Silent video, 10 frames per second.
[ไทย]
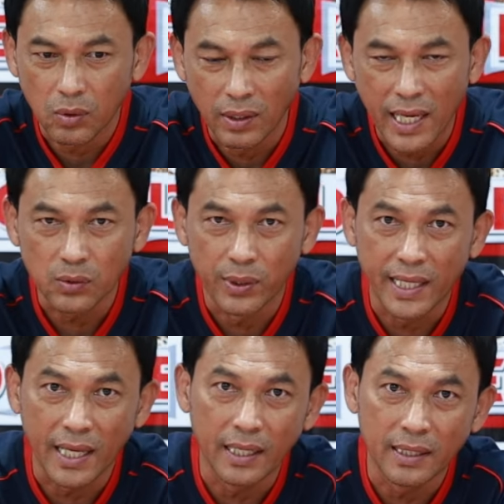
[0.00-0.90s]
กองหน้าตัว
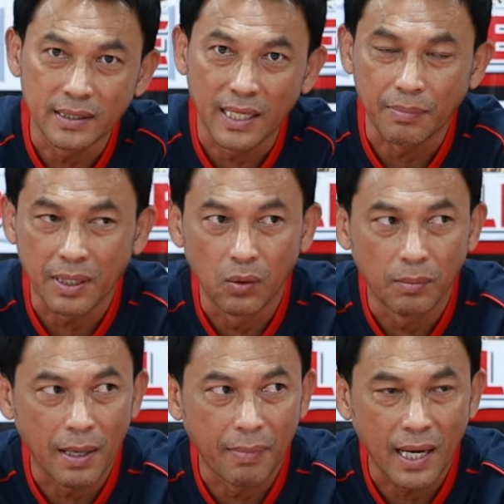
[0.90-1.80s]
ใหญ่สลับกันลง
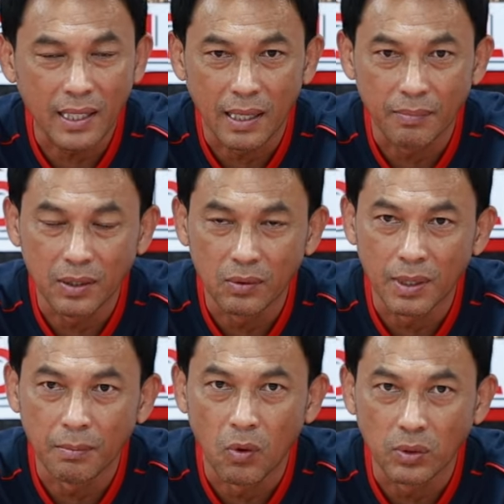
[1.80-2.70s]
มาพักกลับกันลง
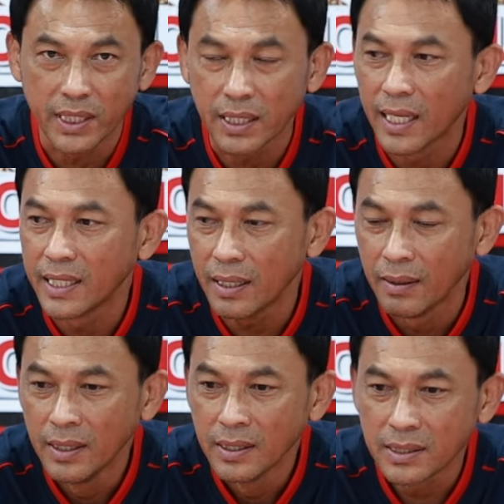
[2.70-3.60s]
มาหม่งเช็ดอะไรเงี้ย
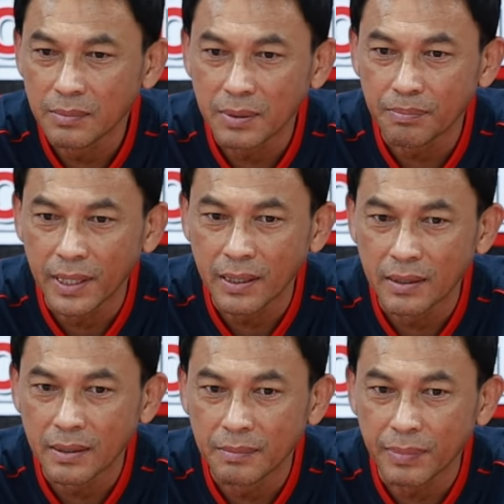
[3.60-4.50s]
ซึ่งมันเป็น
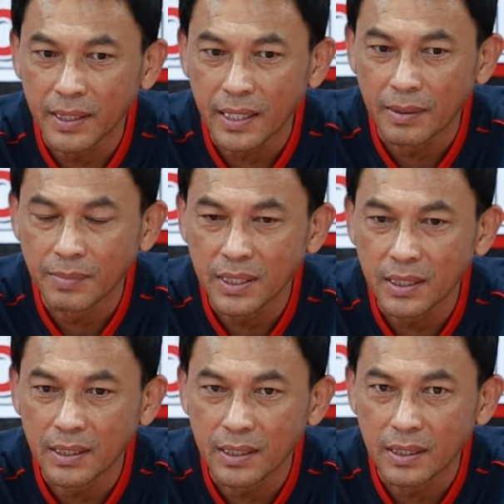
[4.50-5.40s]
เป็นเกม
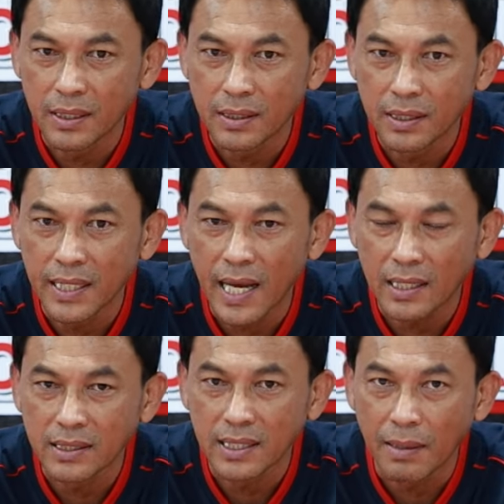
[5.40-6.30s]
ที่ที่ยาก
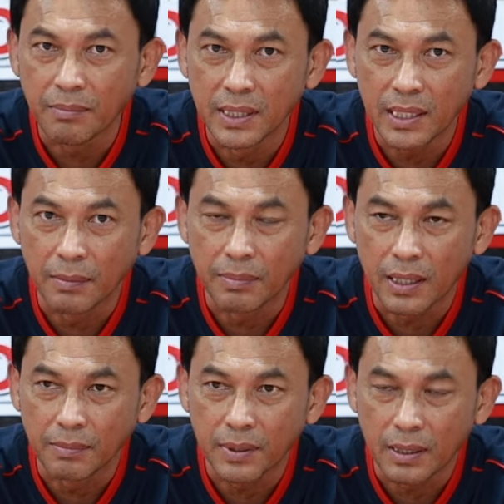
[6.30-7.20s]
ที่จะรับมือกับ
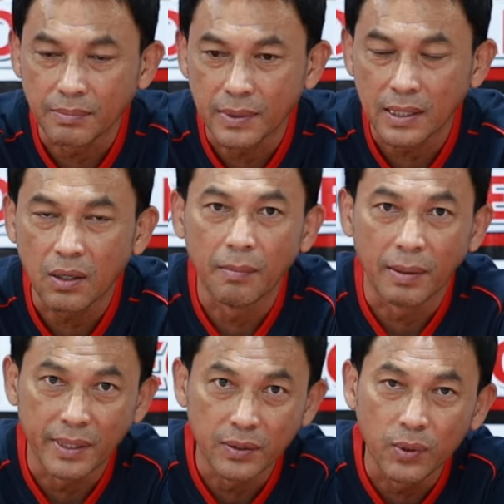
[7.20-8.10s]
กับกับแทคติคอลแบ
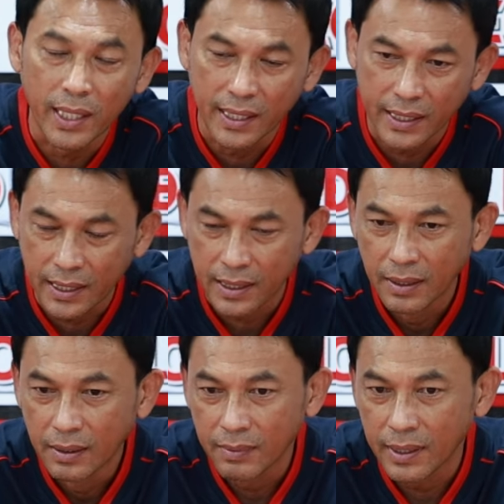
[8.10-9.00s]
บนี้ด้วยอะไรเงี้ย
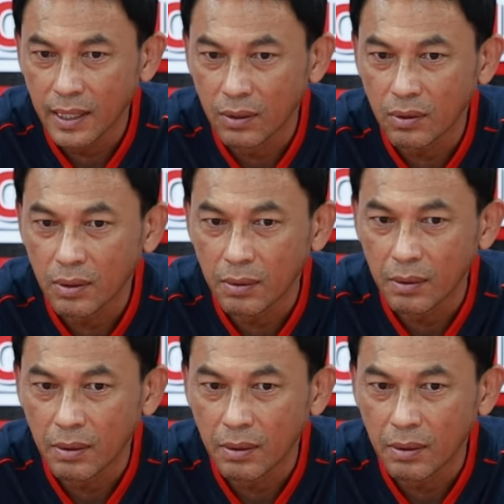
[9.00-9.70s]
เพราะฉะนั้นเราก็